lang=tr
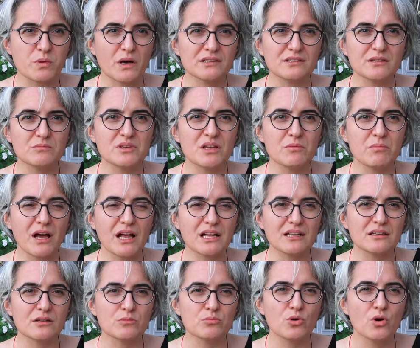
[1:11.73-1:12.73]
Pandemide
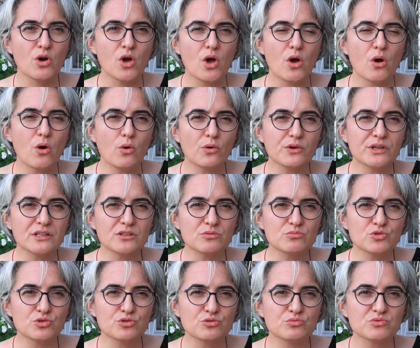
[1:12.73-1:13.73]
belki de bu
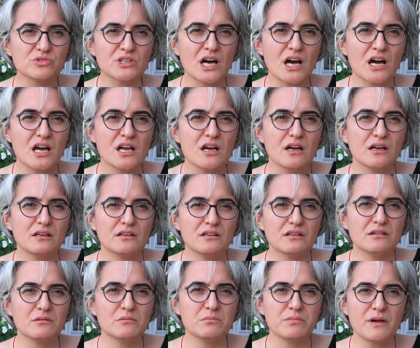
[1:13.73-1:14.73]
öğrenim durumunda
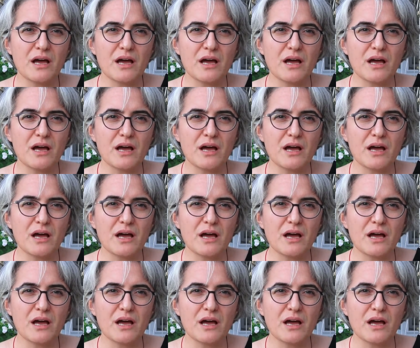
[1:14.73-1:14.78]
e,